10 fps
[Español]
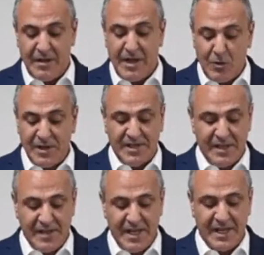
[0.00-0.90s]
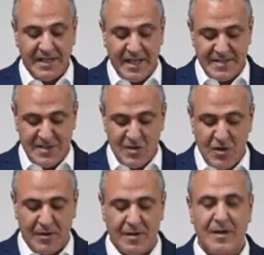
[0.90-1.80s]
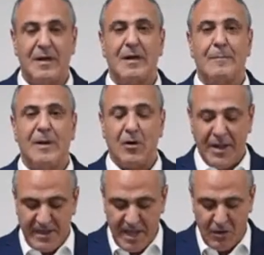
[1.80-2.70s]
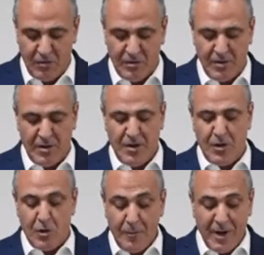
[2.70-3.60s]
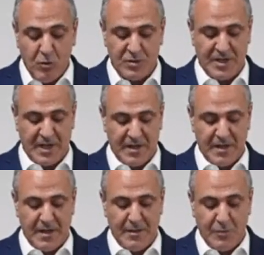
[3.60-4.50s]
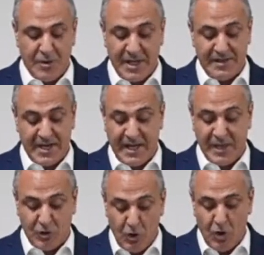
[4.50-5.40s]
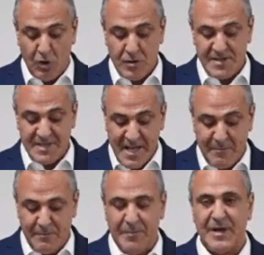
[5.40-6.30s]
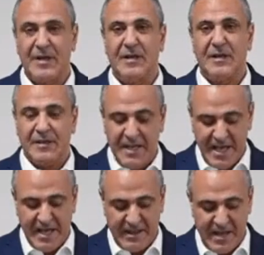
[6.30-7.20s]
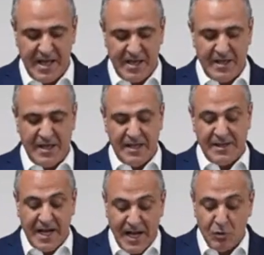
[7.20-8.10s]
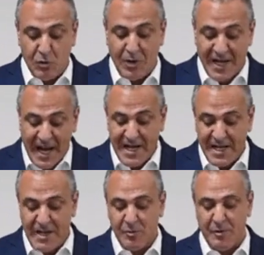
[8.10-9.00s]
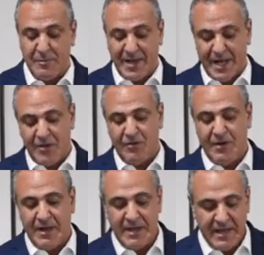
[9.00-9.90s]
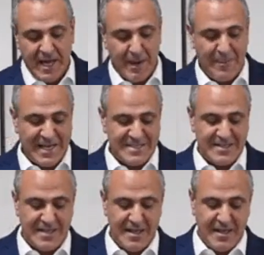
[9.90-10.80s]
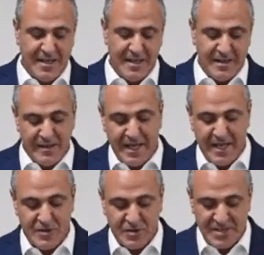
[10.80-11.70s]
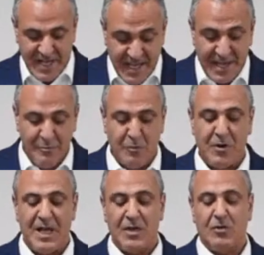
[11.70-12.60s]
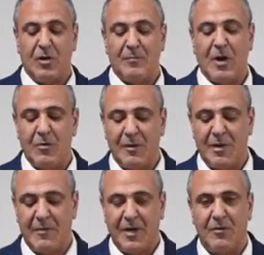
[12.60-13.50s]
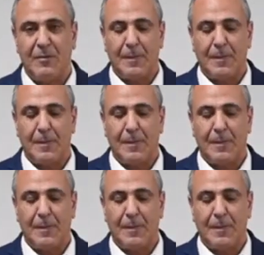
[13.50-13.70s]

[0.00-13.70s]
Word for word: y no entender esta decisión. Pero les digo, no me juzguen, porque entregué todo siempre, día a día, dejando un gran equipo preparado y capaz de seguir poniendo al Maule primero.